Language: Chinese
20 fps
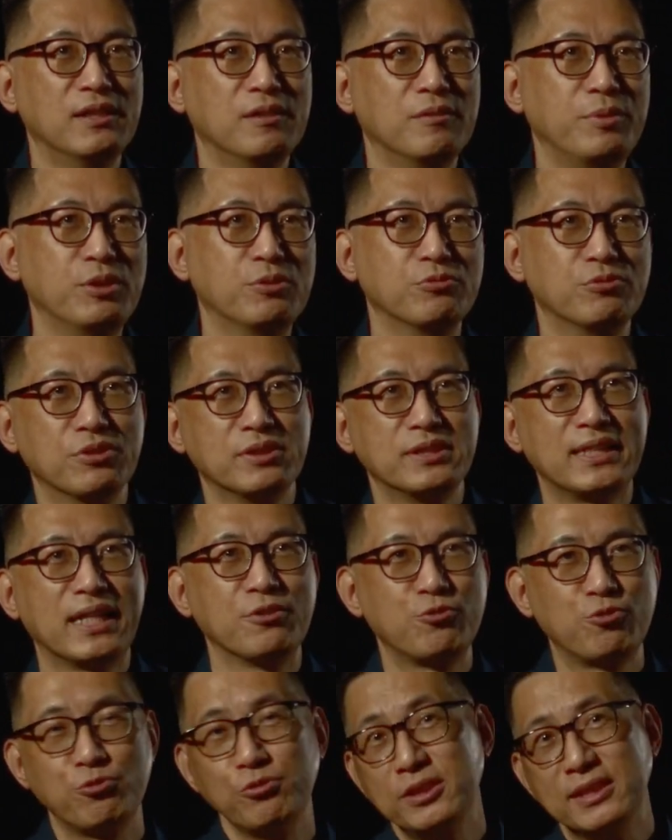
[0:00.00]
譬如说像
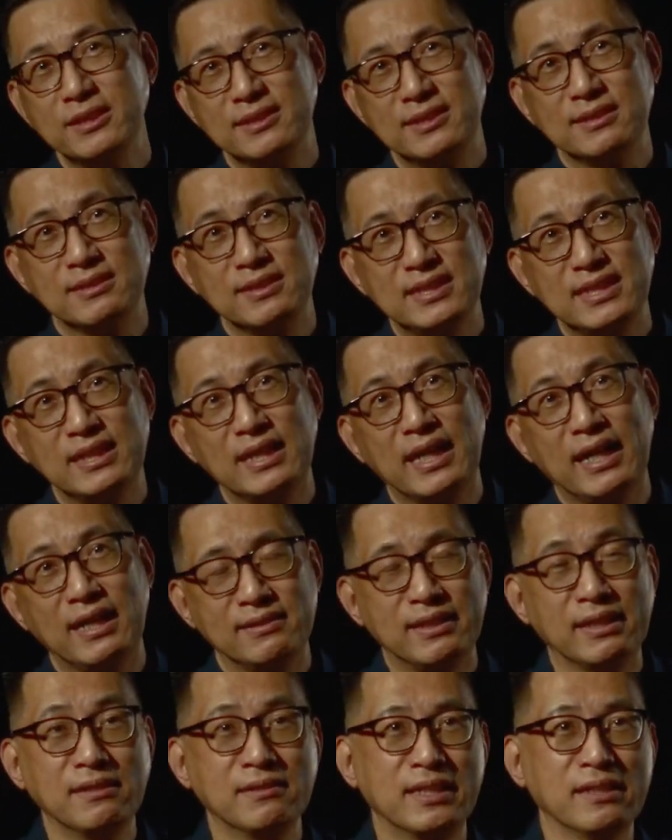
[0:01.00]
虚拟实境啊
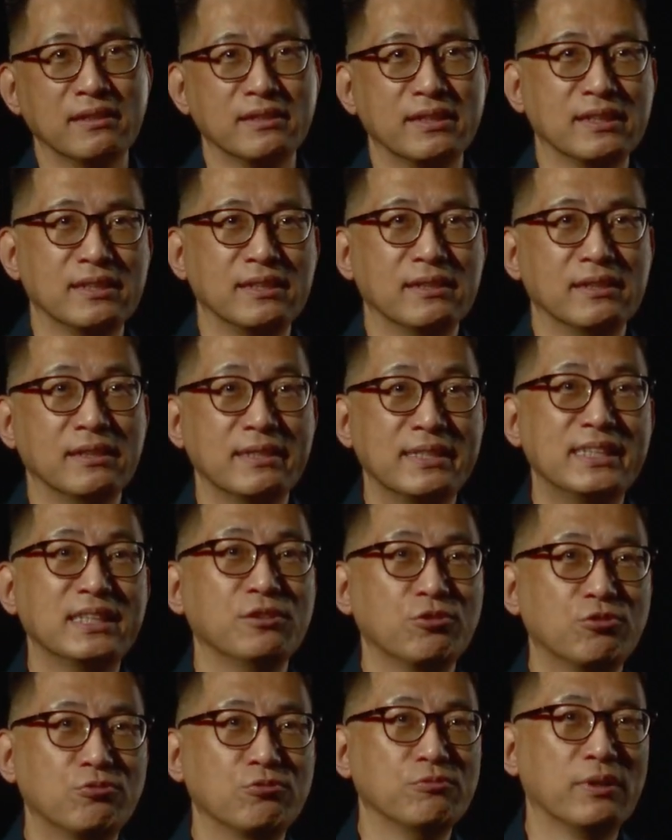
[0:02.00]
等等的呃技
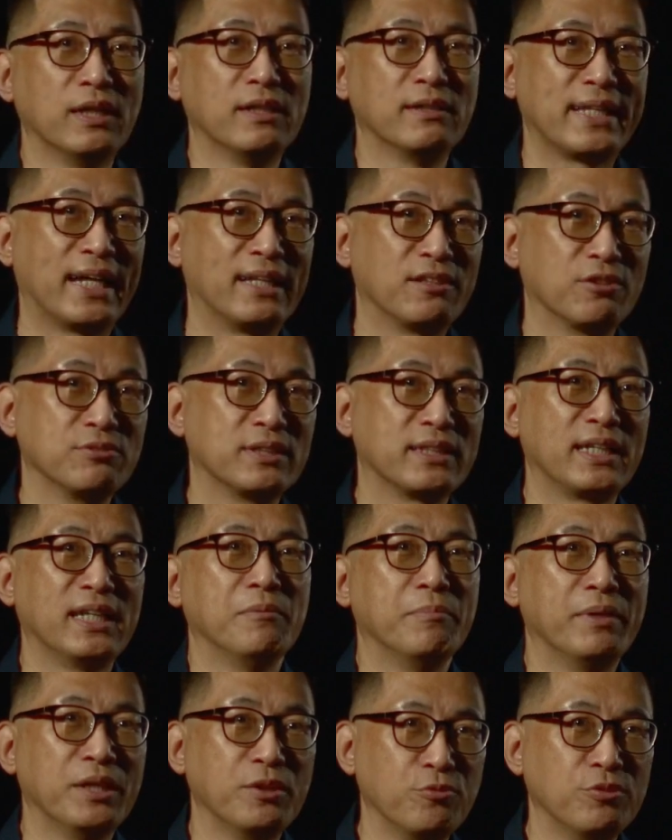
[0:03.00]
术啊，它都是可以
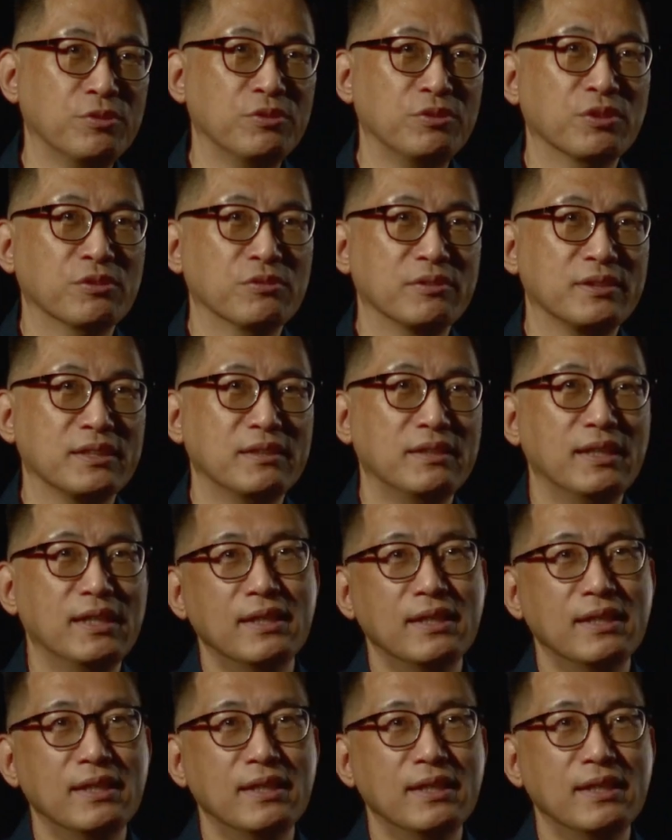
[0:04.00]
被运用的。